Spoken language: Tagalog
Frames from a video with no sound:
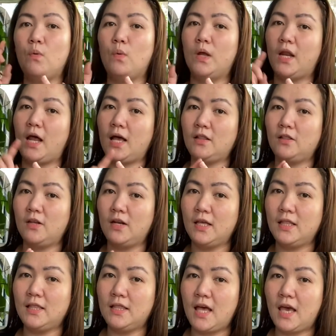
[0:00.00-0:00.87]

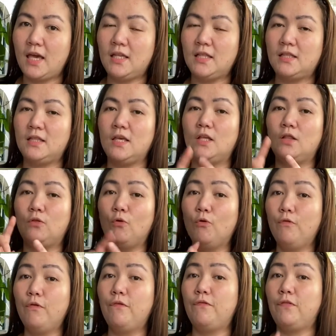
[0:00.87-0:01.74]
190,
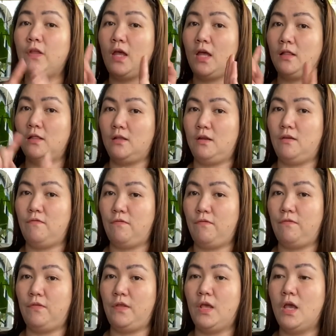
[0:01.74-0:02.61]
250, and
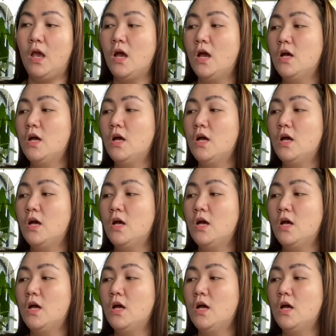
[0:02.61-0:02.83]
350.